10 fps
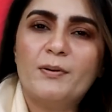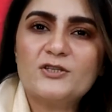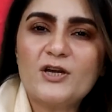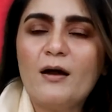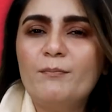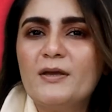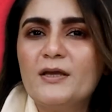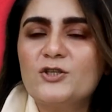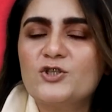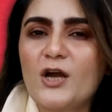पंजाब
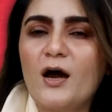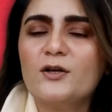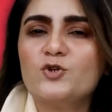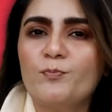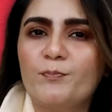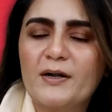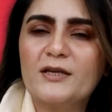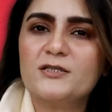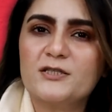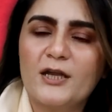में चार जो
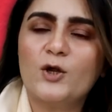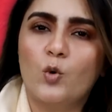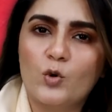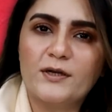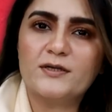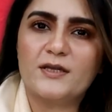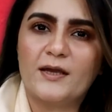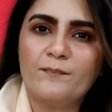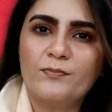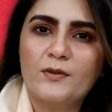बड़े स्टेक होल्डर्स
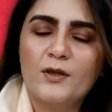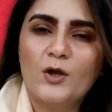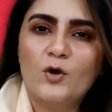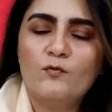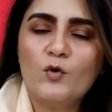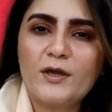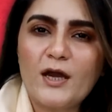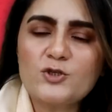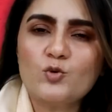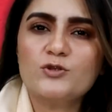हैं वो
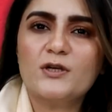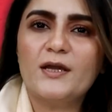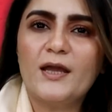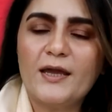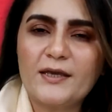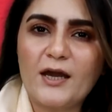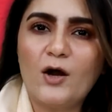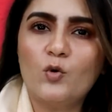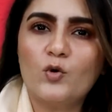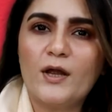क्या सोच रहे हैं क्या
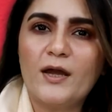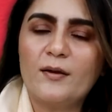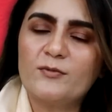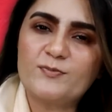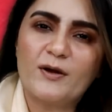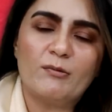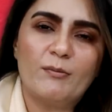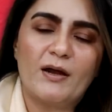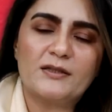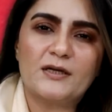हो रहा है हम इस बारे
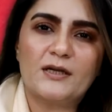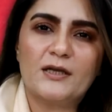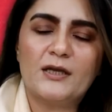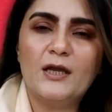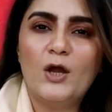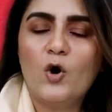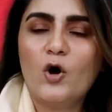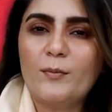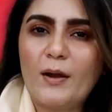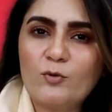में बात करेंगे
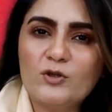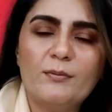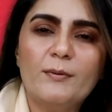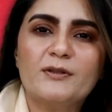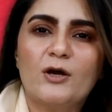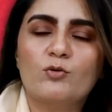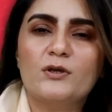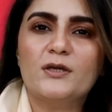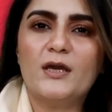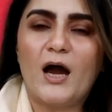और मैं आपको ये भी
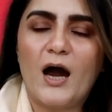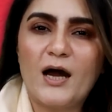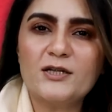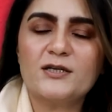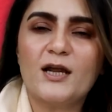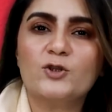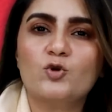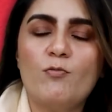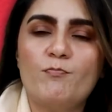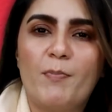बताऊंगी कि आज रात
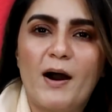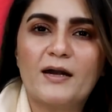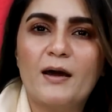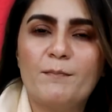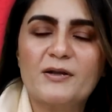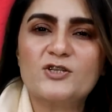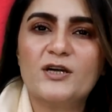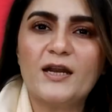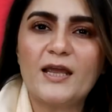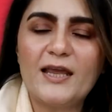को बारह
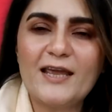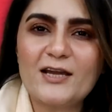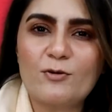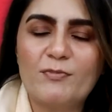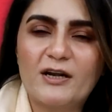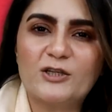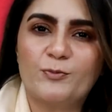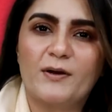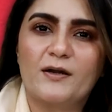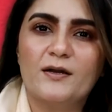बजकर एक मिनट
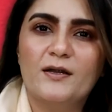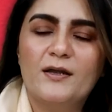पर